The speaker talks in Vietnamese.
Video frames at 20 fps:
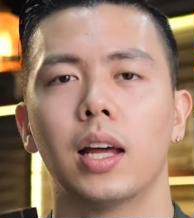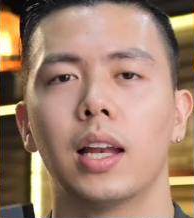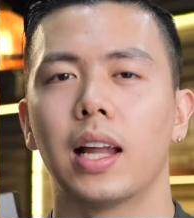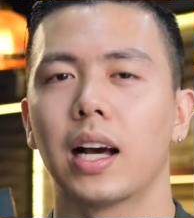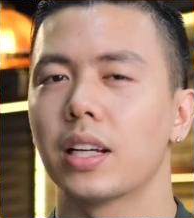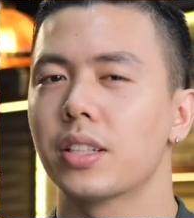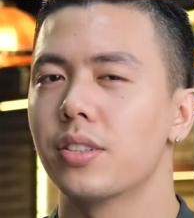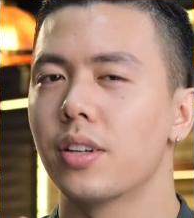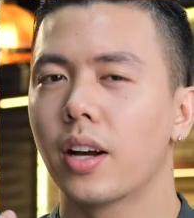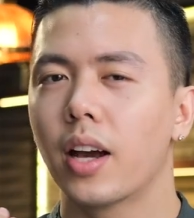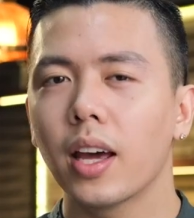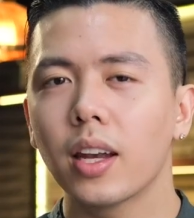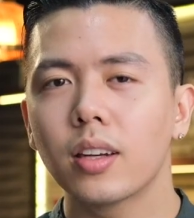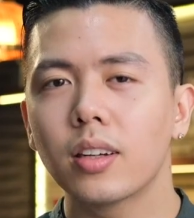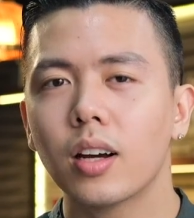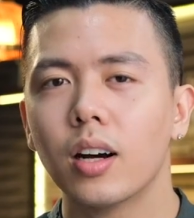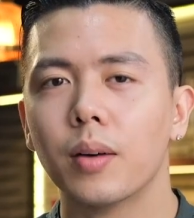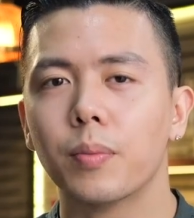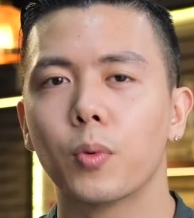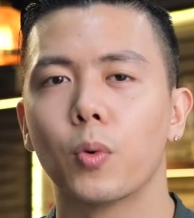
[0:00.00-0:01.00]
là cái sự
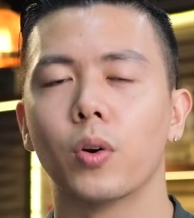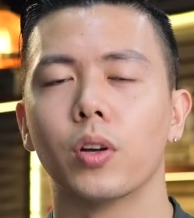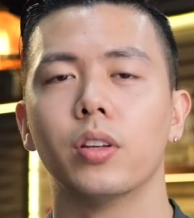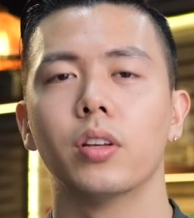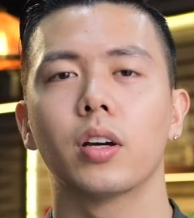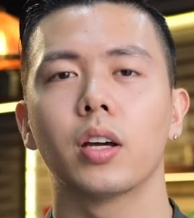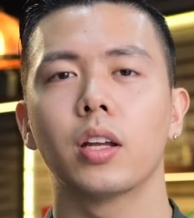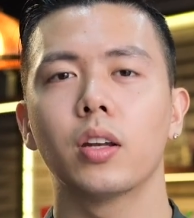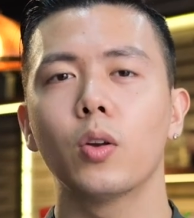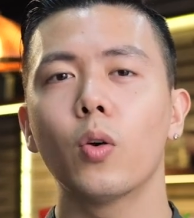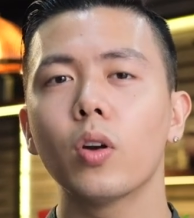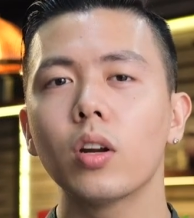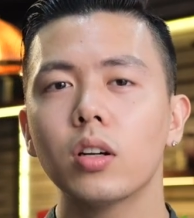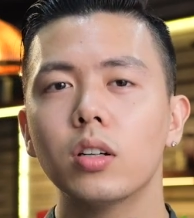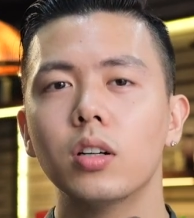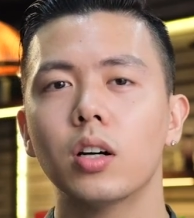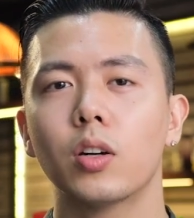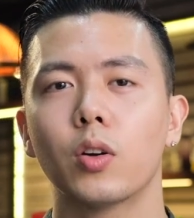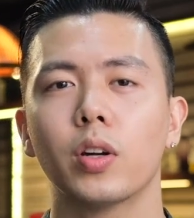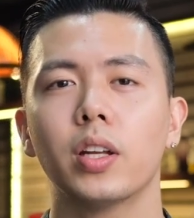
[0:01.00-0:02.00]
kết hợp của những cái nốt
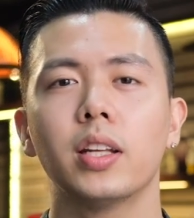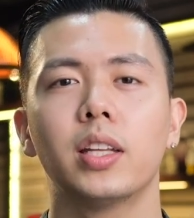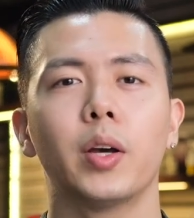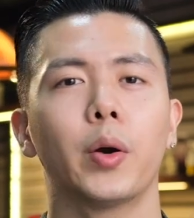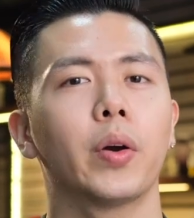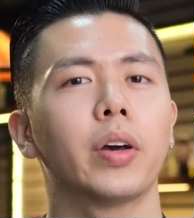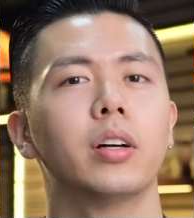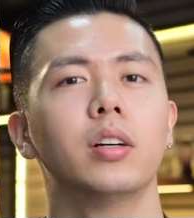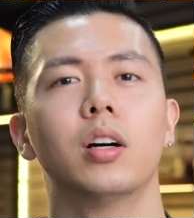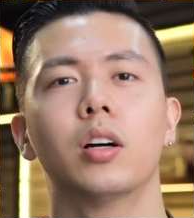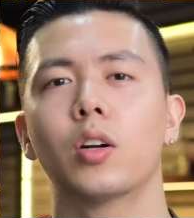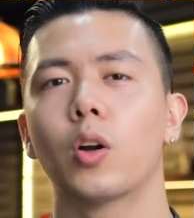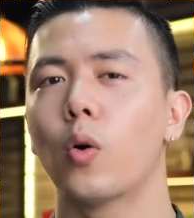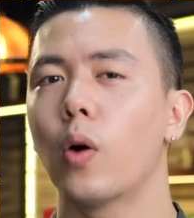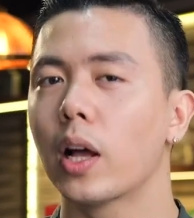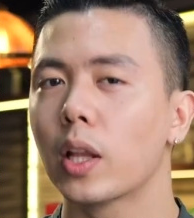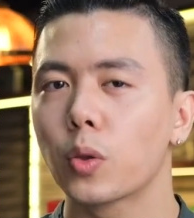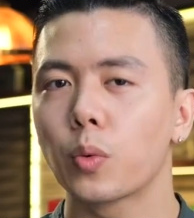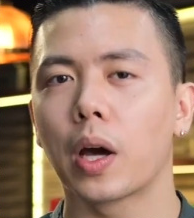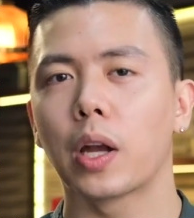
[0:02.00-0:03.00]
hương nó đi theo cái hướng nó
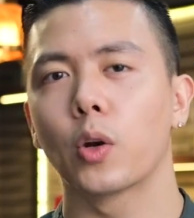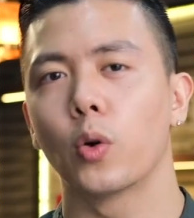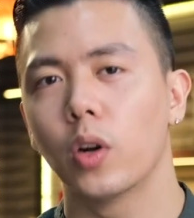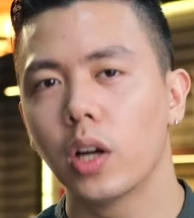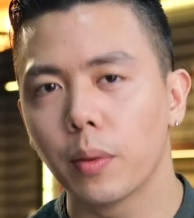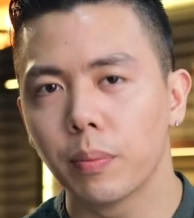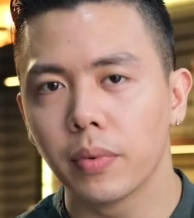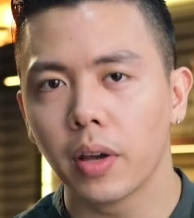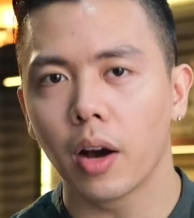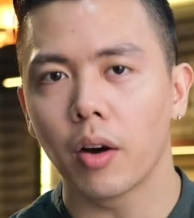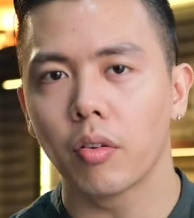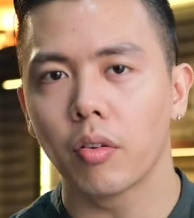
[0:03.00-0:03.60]
hoàn toàn đối lập nhau.